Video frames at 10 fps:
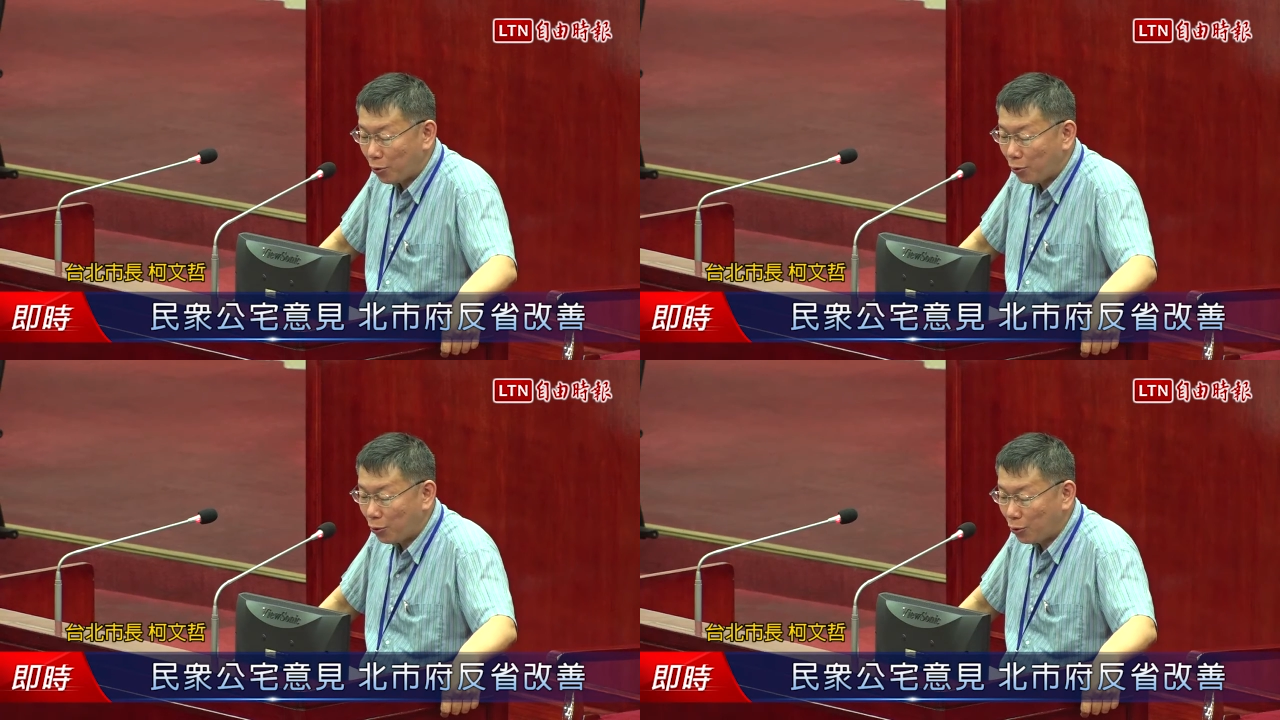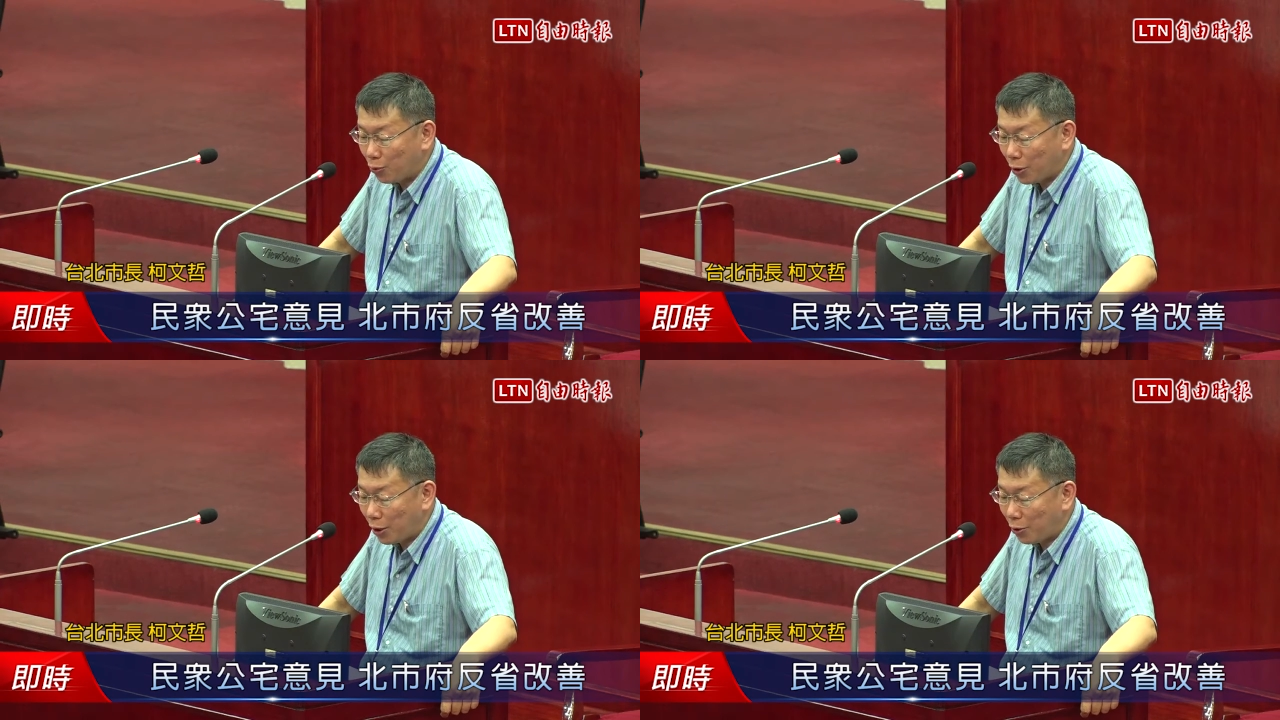公共
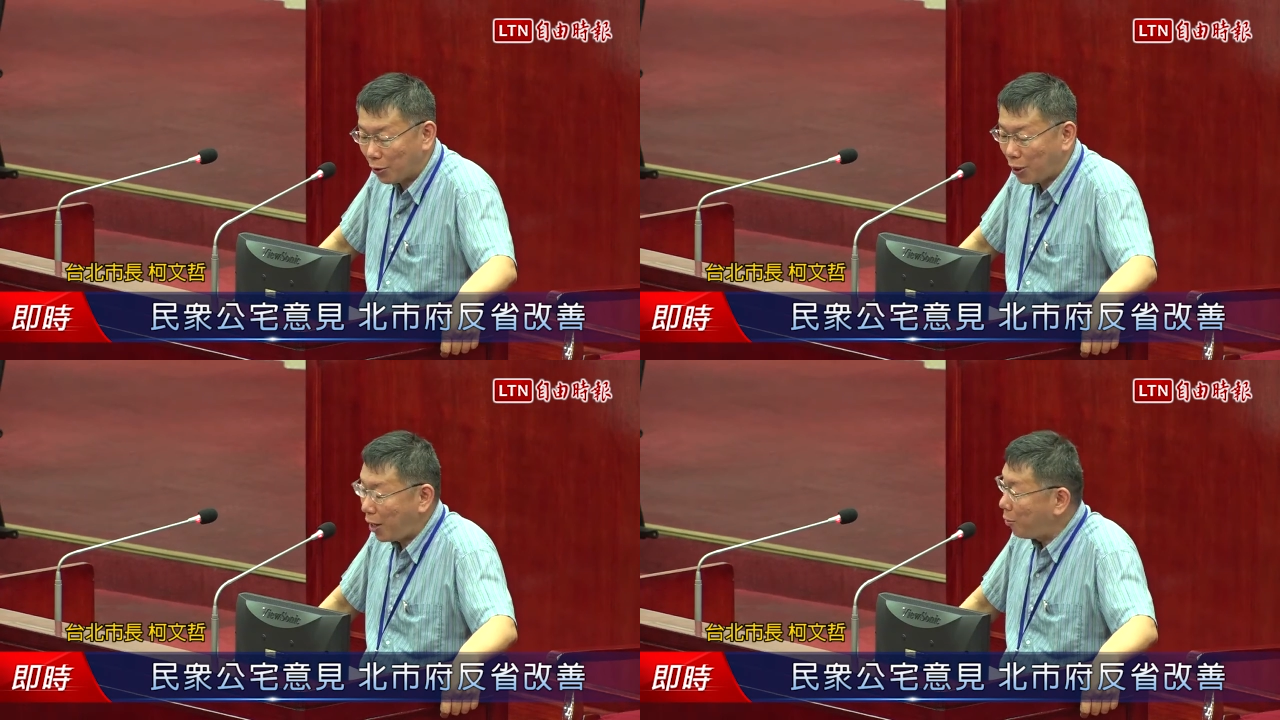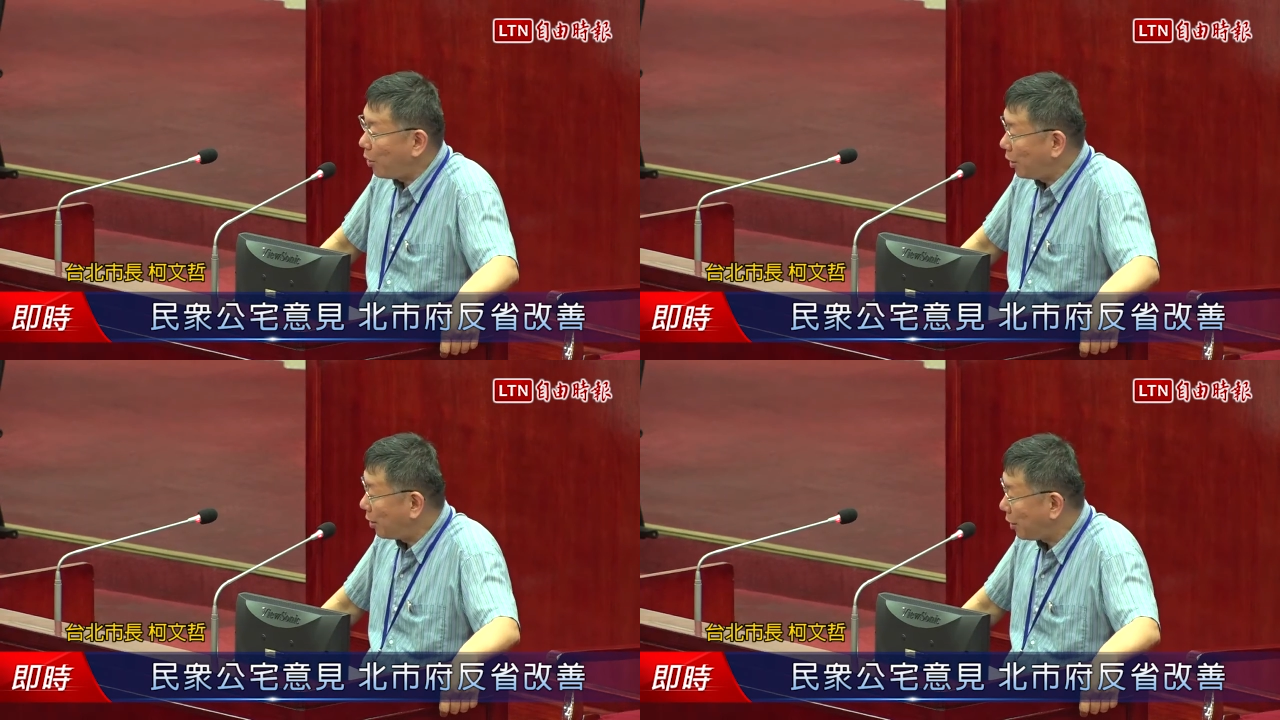住宅哈开
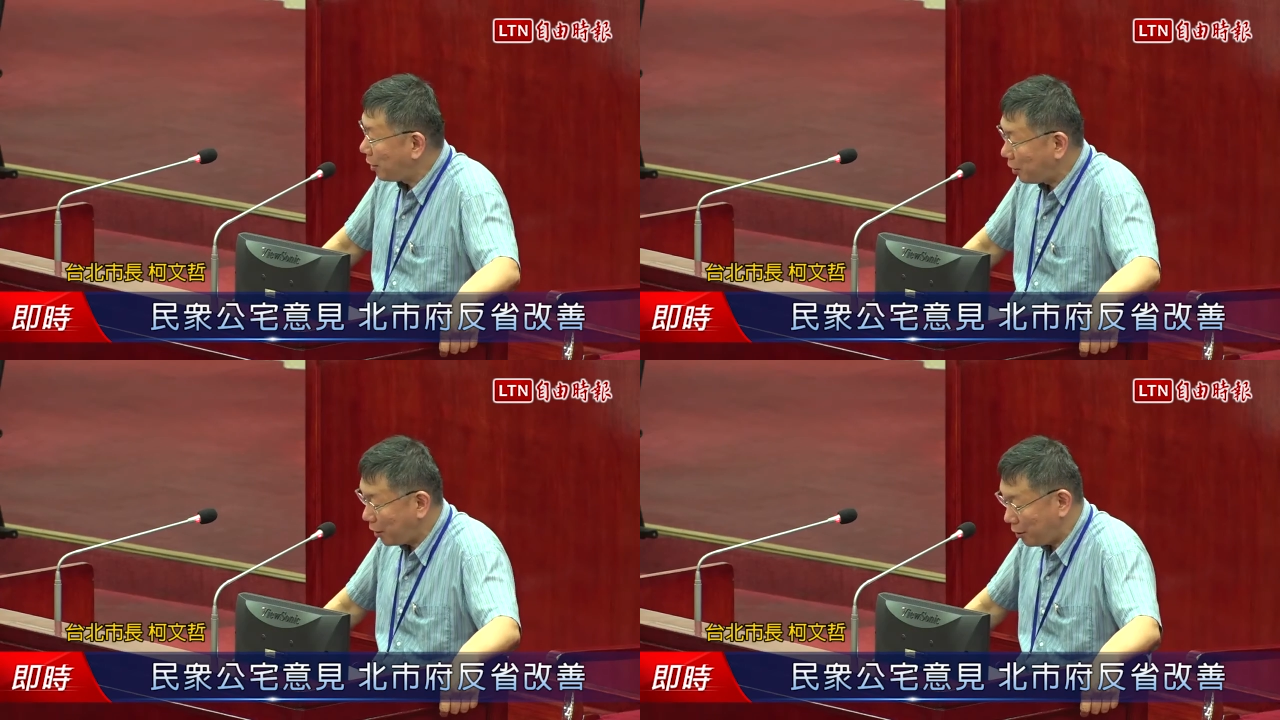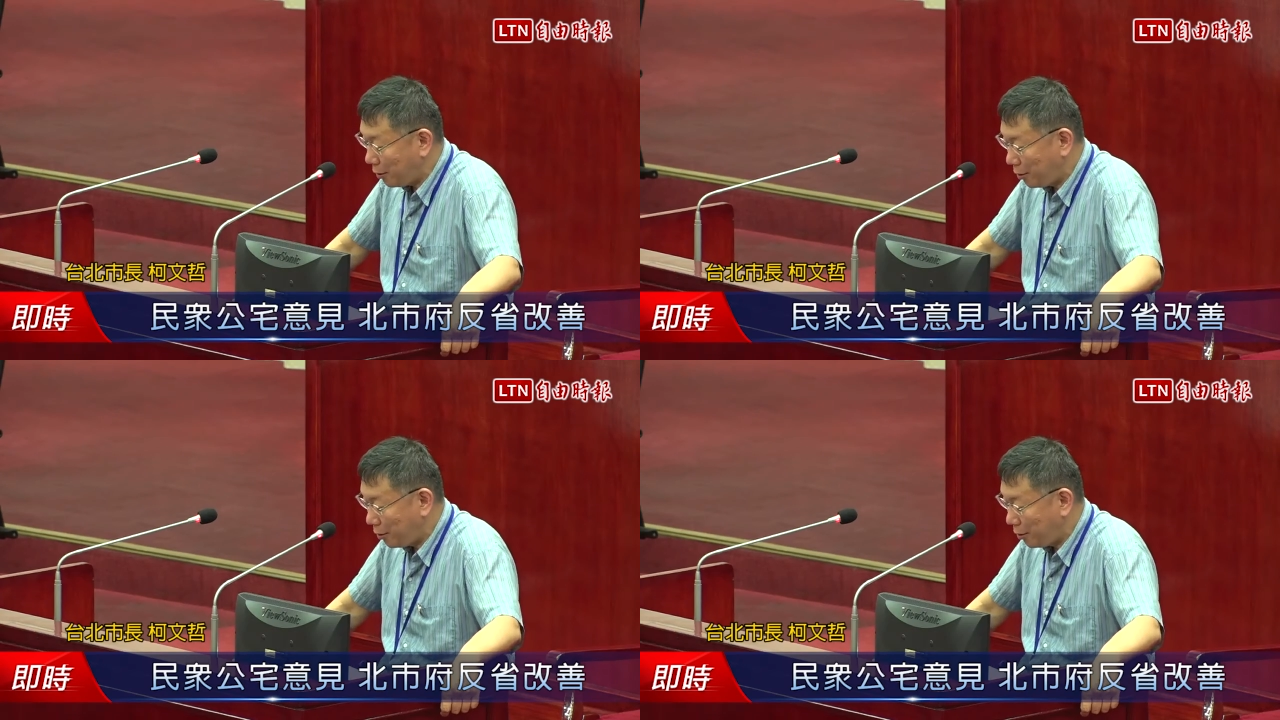发量太大，